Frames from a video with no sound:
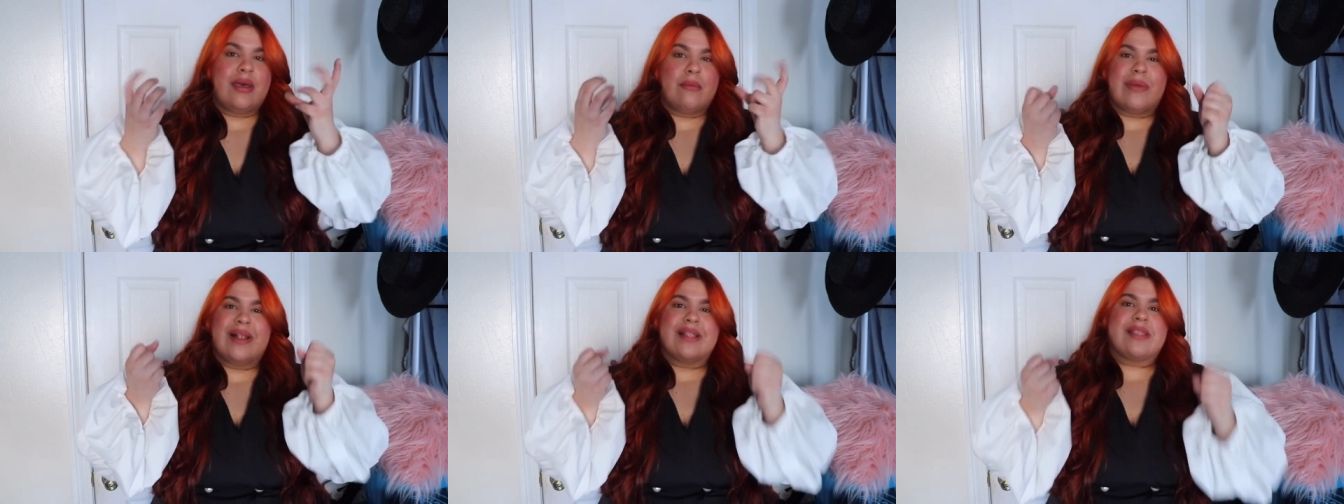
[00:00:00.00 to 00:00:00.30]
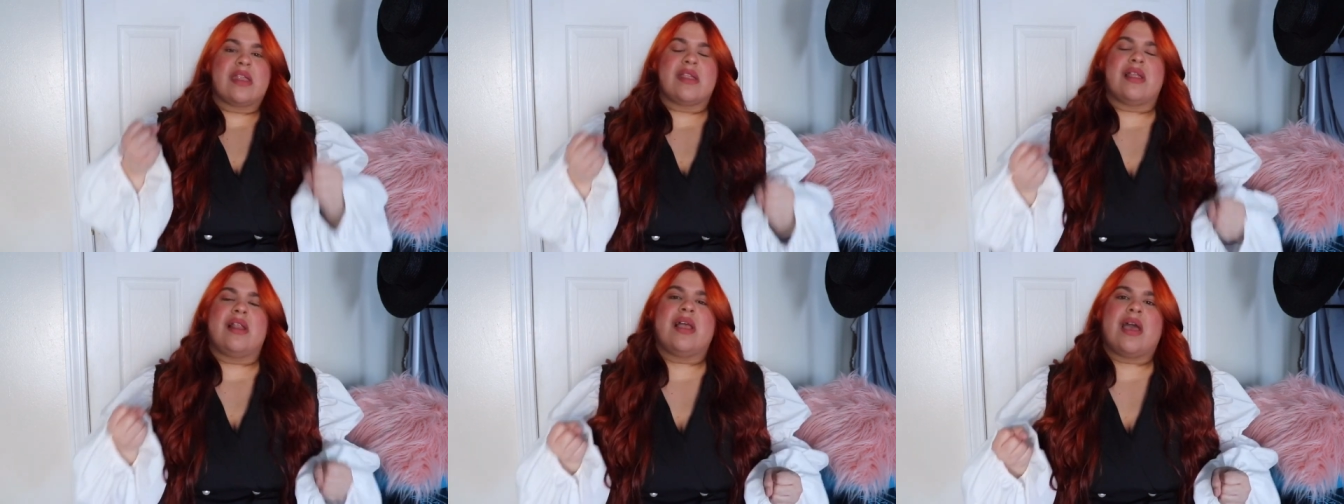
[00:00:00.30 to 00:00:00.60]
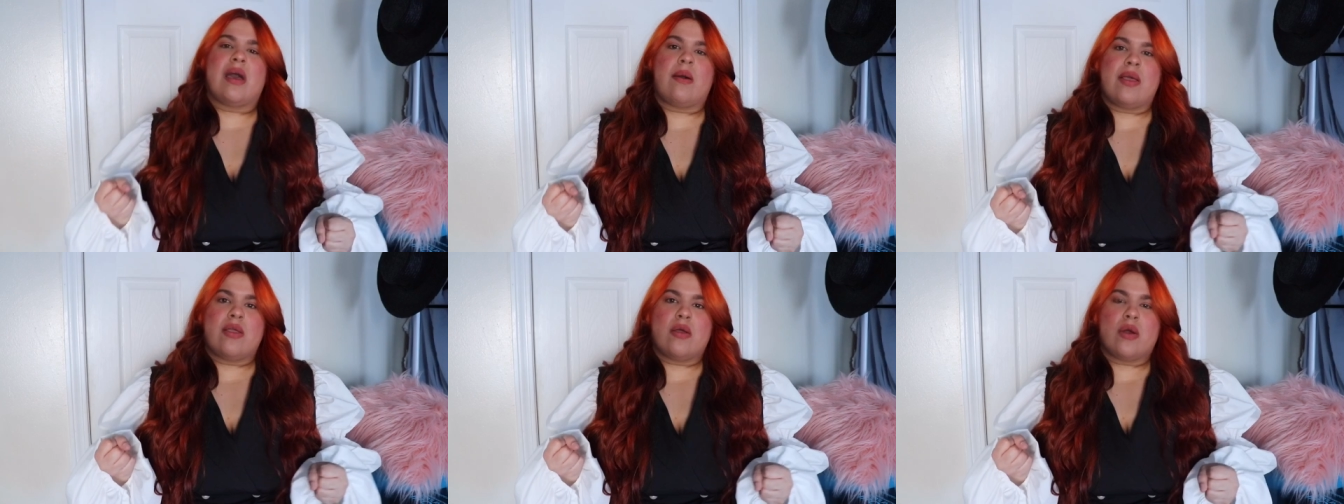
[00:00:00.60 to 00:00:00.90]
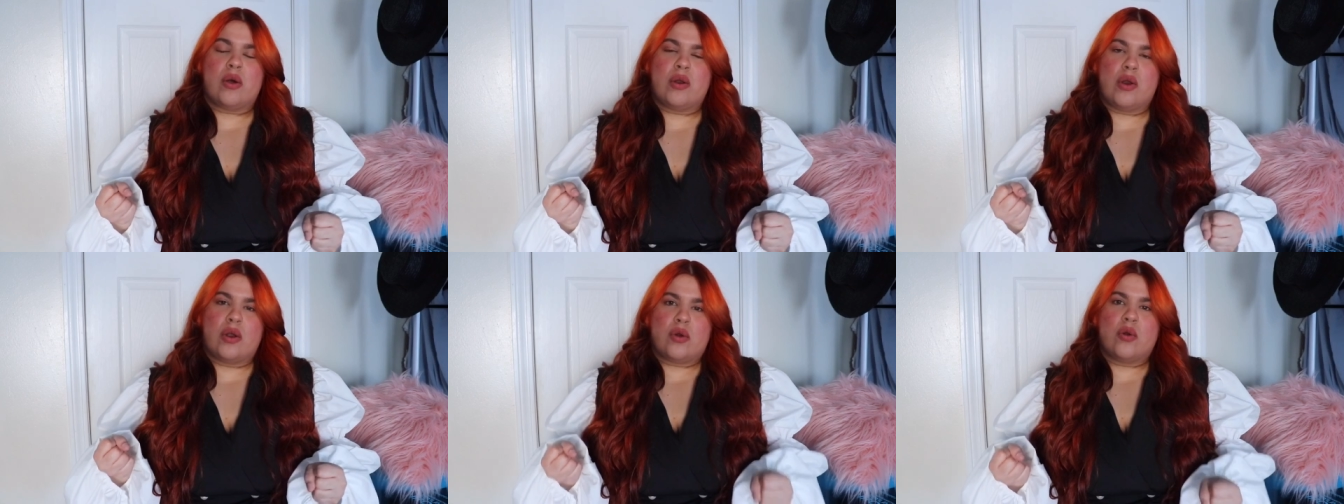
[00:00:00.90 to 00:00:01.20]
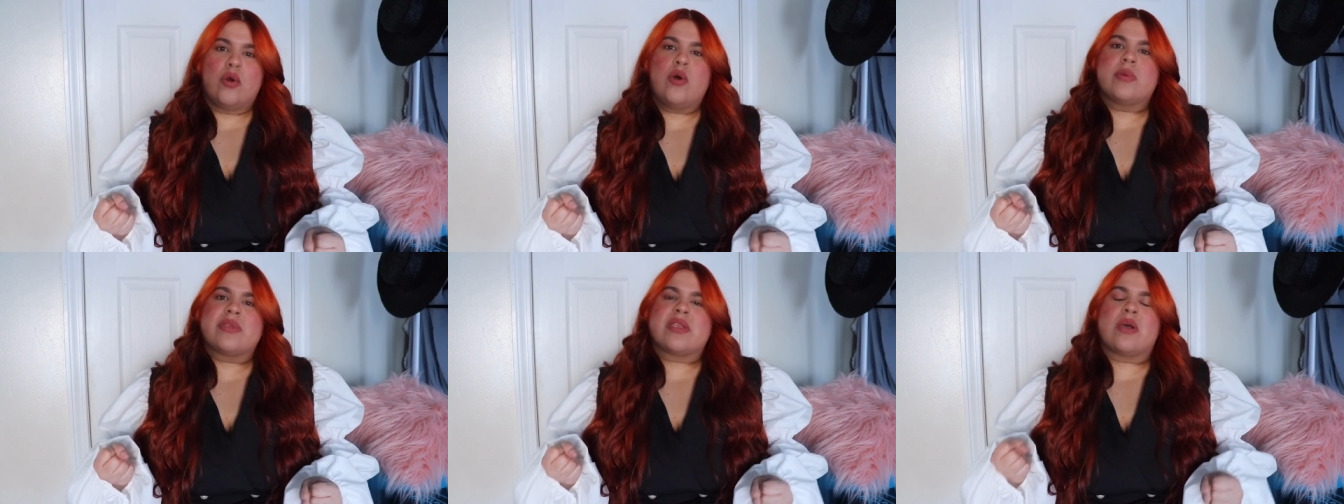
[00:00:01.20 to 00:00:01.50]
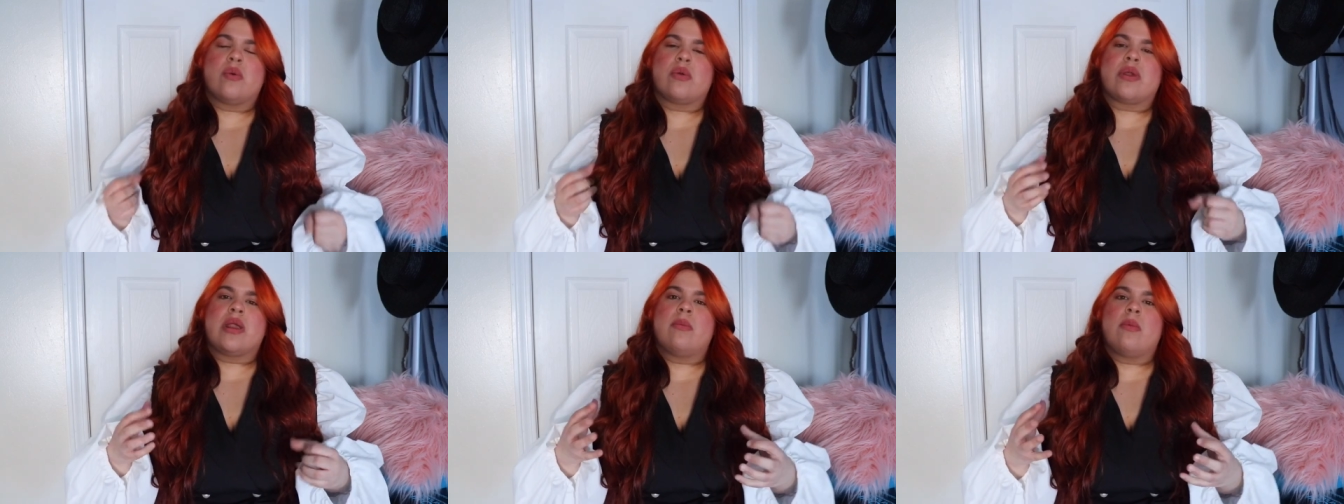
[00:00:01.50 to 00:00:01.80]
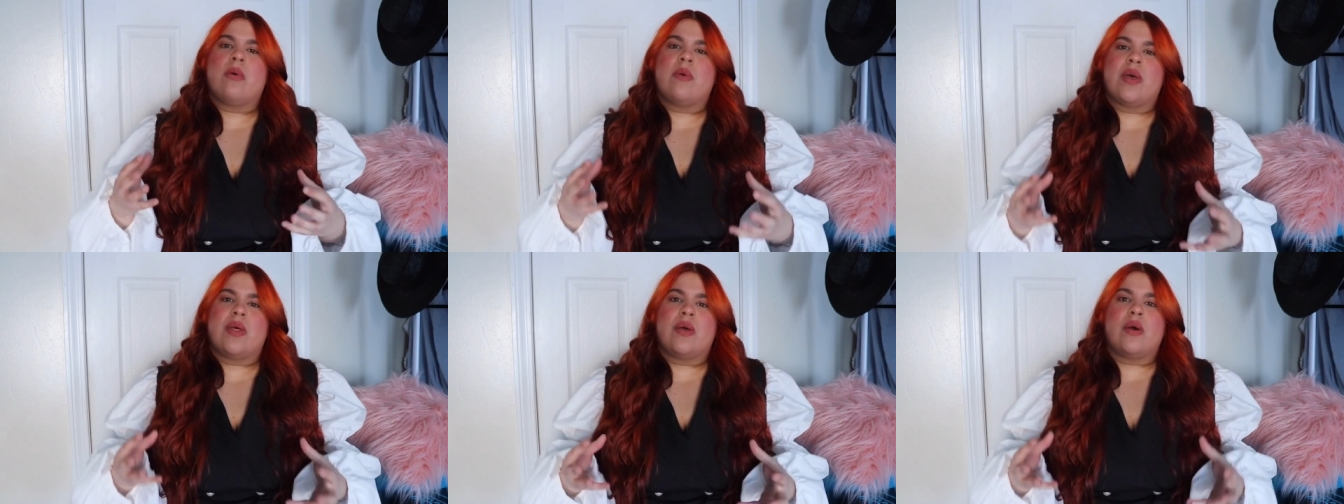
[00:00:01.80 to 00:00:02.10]
maltrata el cabello color ups, es un
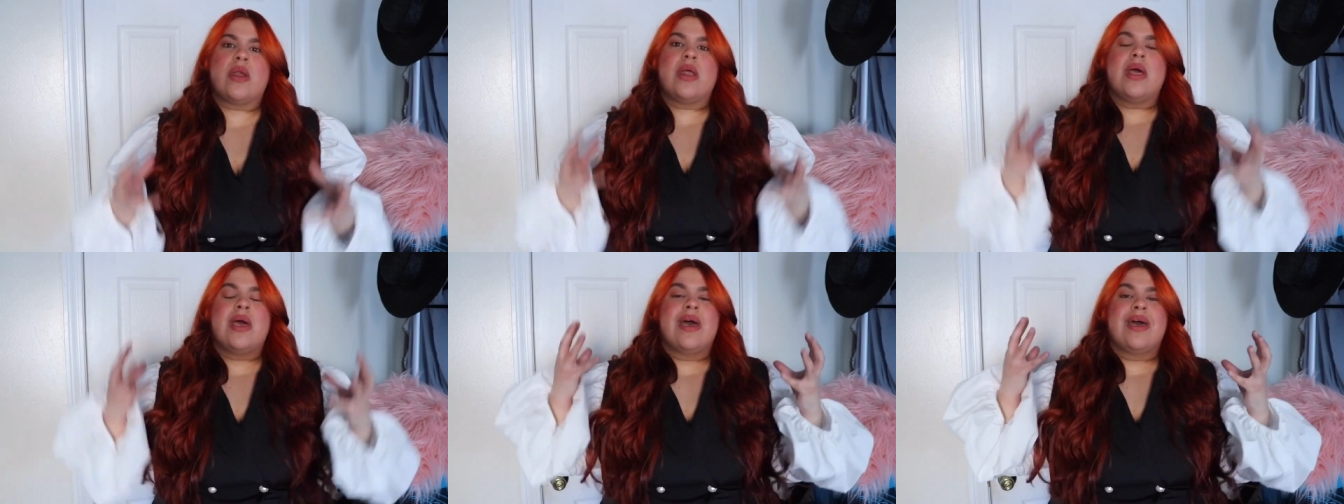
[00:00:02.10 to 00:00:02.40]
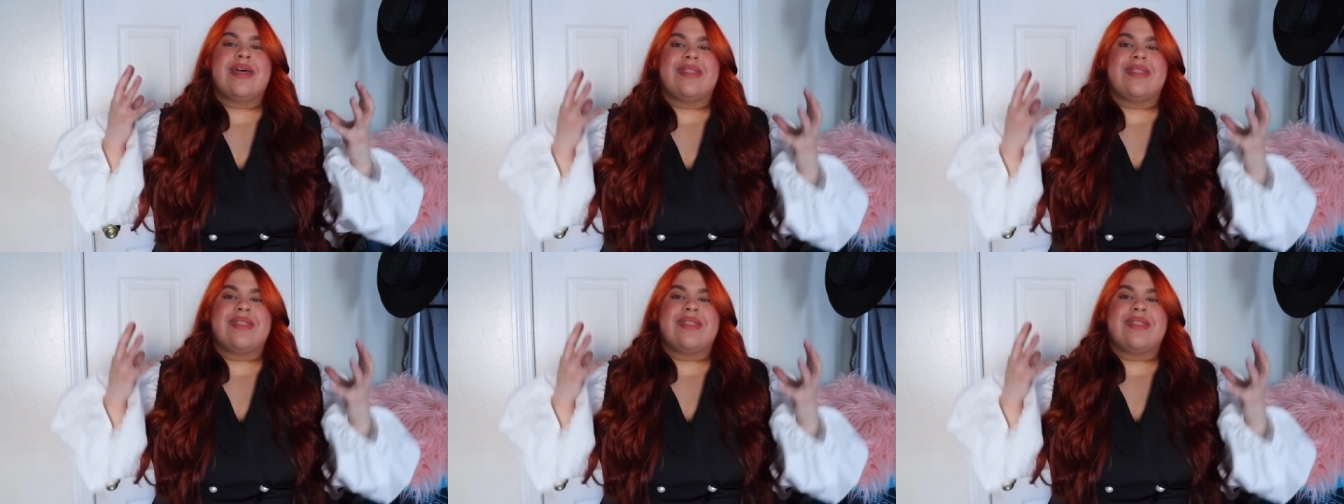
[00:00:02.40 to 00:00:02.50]
removedor